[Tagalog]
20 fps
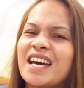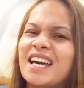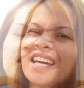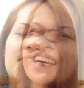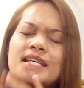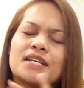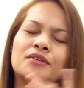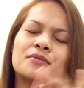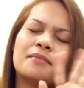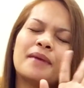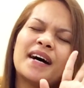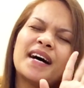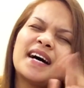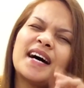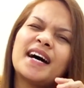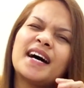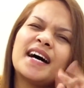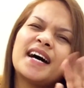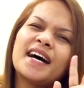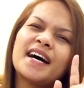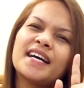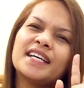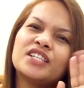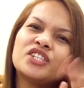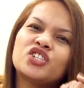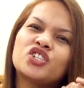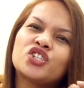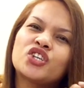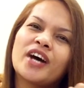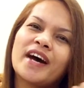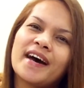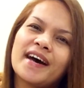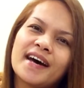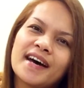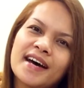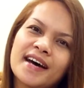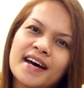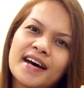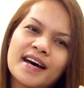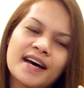See you bye!
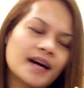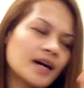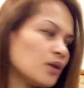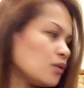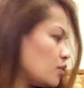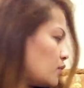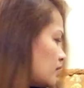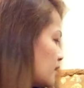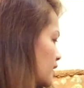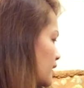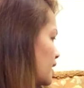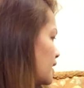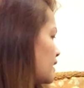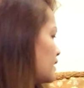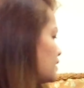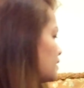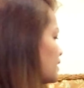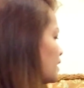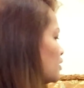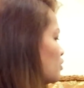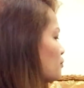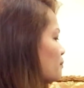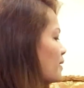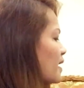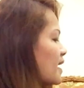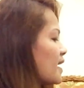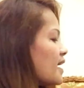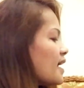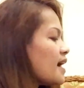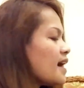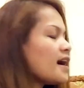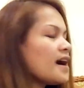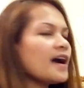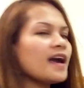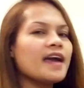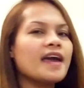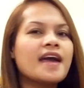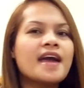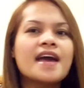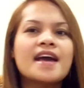Ciao! See you bye!